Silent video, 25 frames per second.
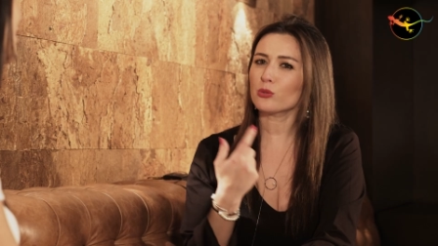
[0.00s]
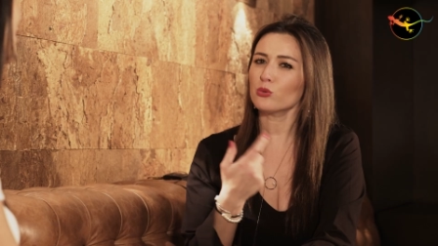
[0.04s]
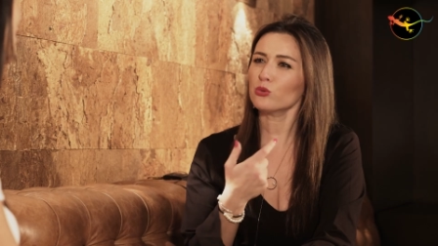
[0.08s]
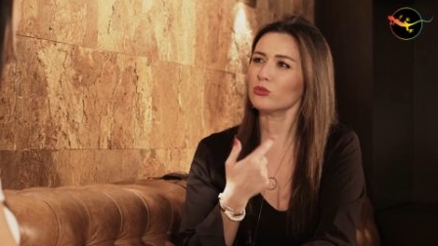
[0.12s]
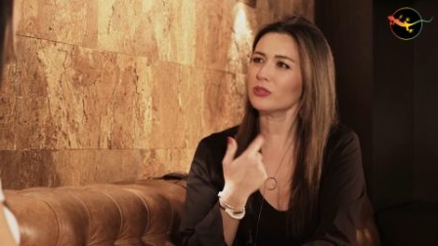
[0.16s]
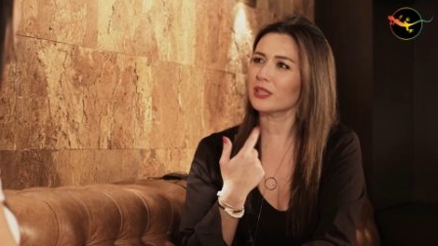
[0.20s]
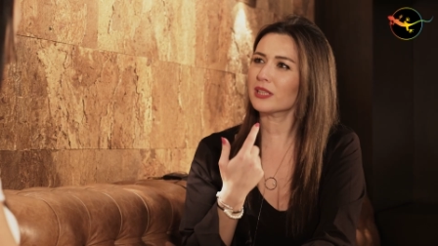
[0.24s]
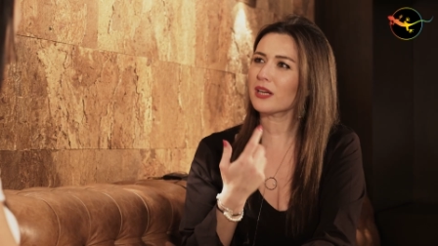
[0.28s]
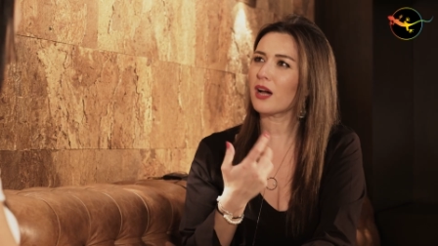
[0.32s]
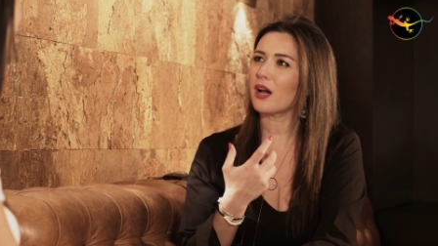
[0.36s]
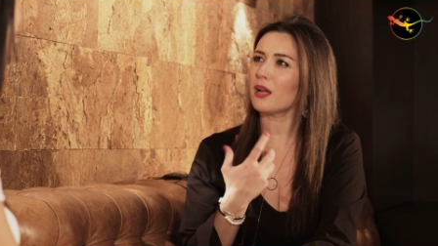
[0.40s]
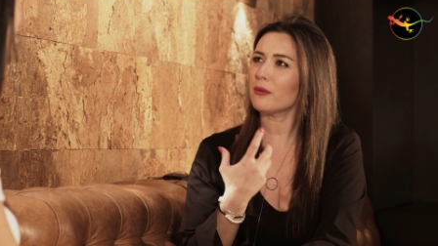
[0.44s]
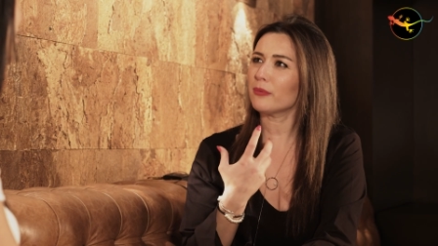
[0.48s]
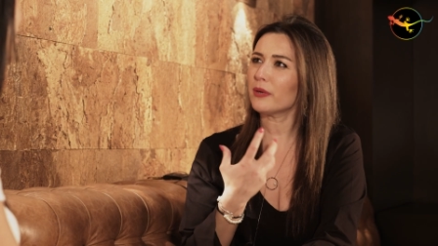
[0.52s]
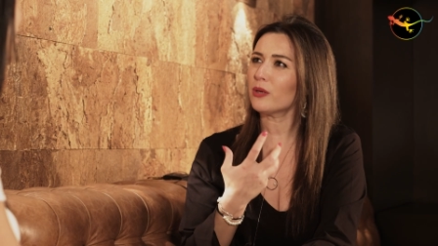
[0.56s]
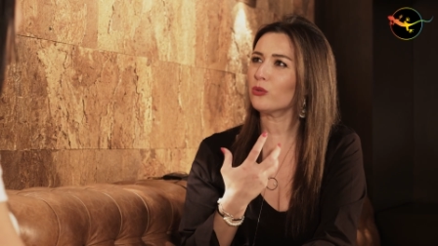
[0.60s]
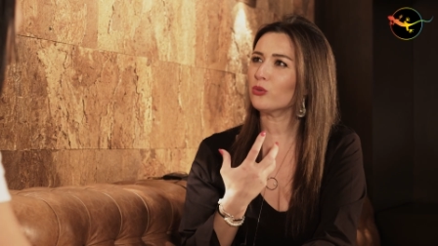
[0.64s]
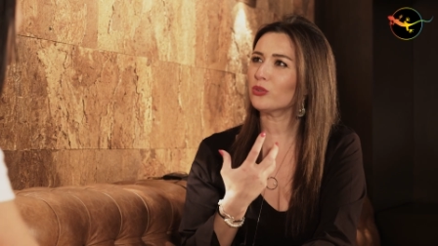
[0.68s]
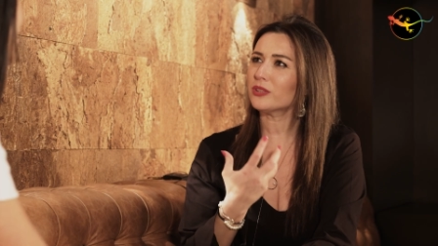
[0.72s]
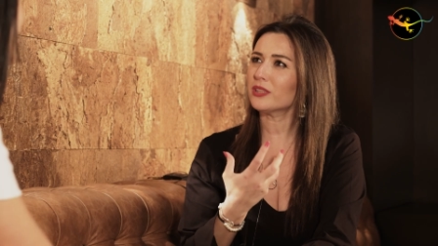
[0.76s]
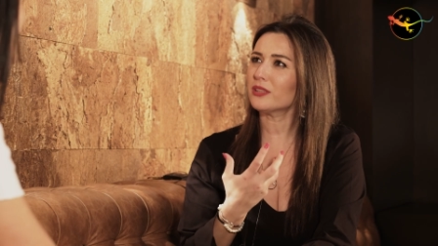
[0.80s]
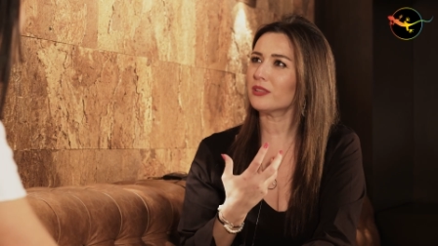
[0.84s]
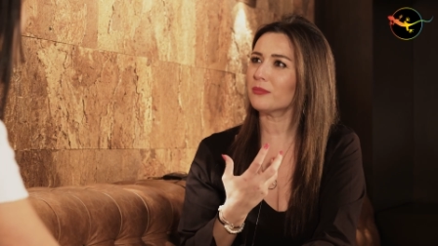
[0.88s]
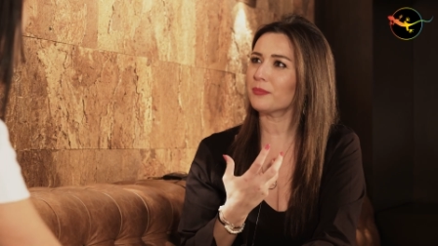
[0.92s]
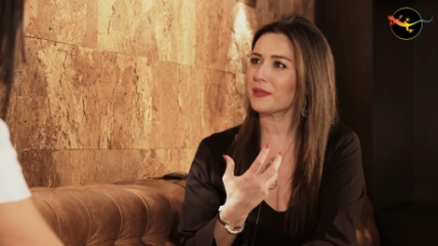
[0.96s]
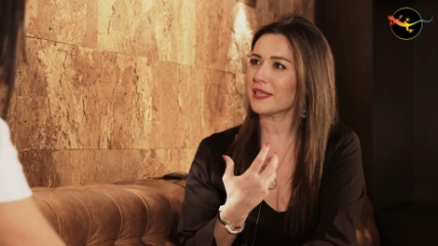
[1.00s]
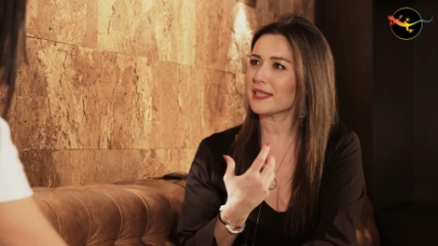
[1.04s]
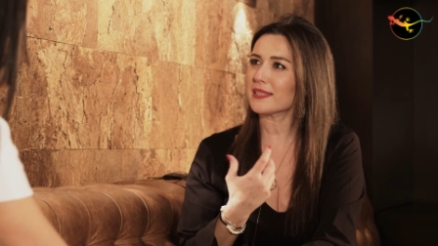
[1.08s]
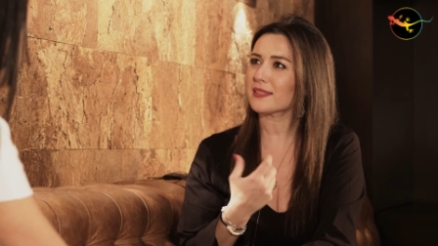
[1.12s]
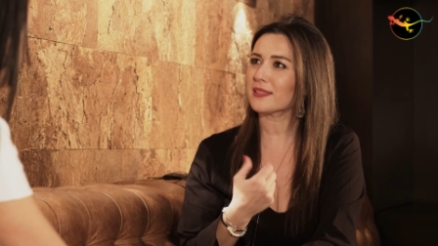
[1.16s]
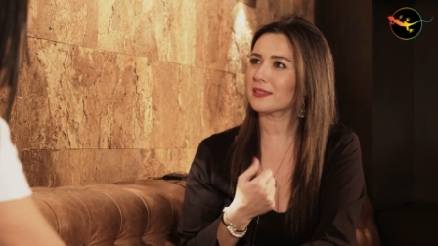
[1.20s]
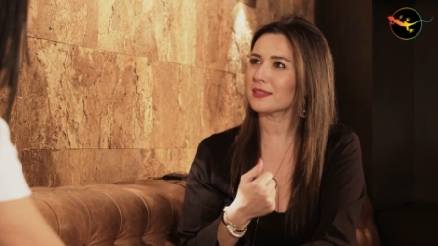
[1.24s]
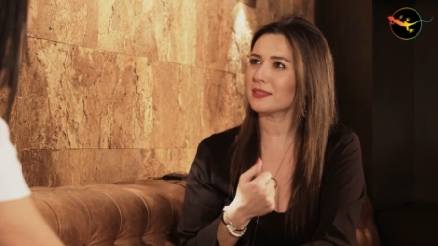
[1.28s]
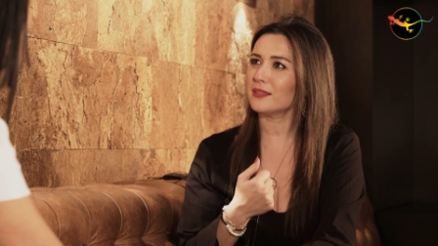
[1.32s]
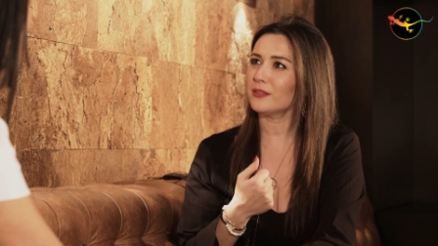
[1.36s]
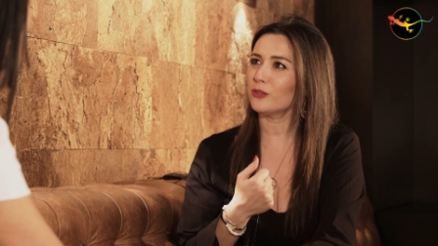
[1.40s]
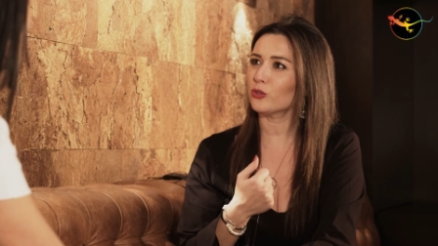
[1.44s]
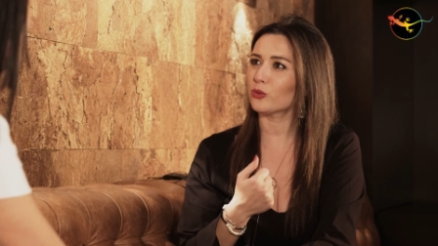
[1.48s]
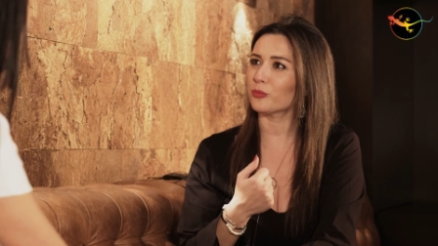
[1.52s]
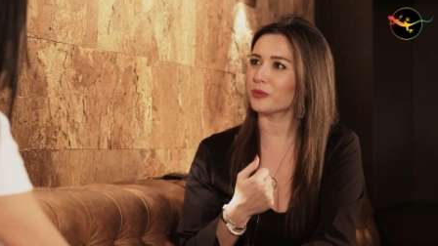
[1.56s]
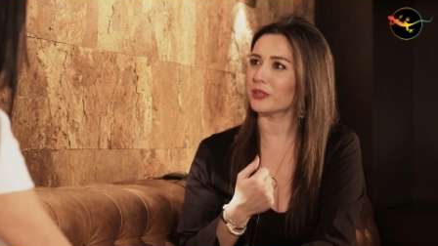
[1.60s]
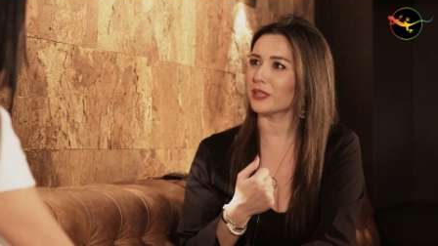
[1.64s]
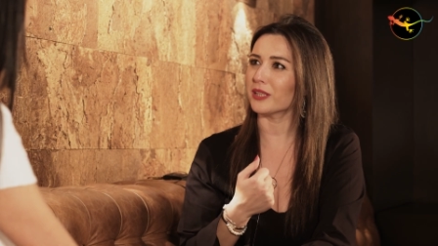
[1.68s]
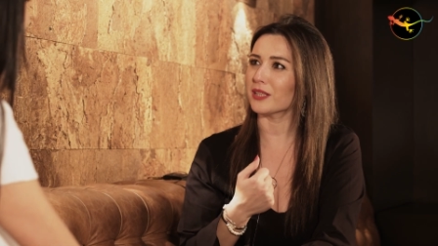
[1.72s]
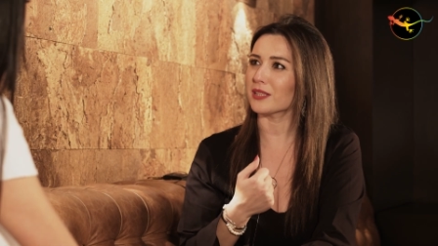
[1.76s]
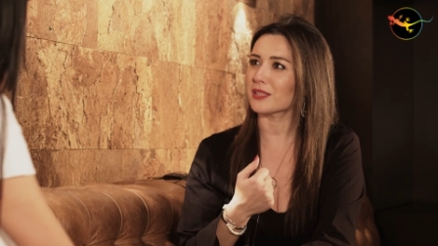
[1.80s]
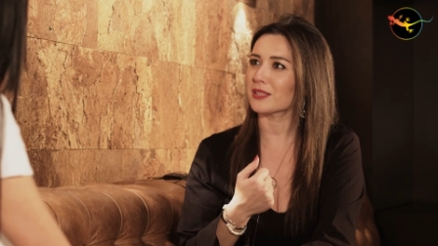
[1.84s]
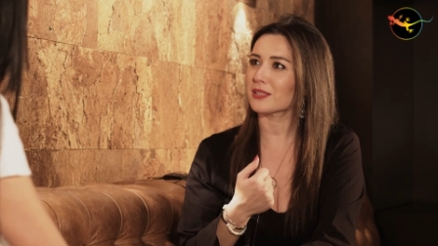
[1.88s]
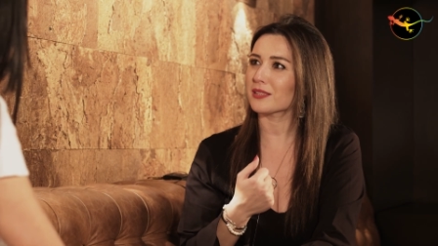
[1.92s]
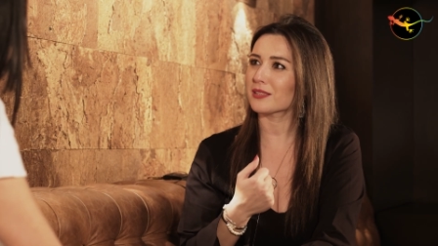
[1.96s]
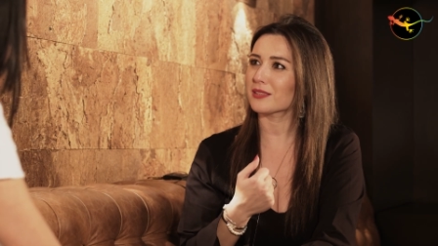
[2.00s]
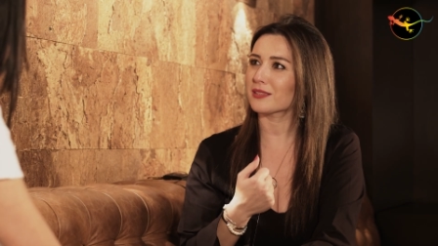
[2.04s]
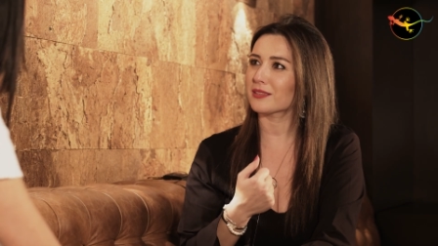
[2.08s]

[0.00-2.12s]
tonu da galiba onlara benzetiliyor biraz.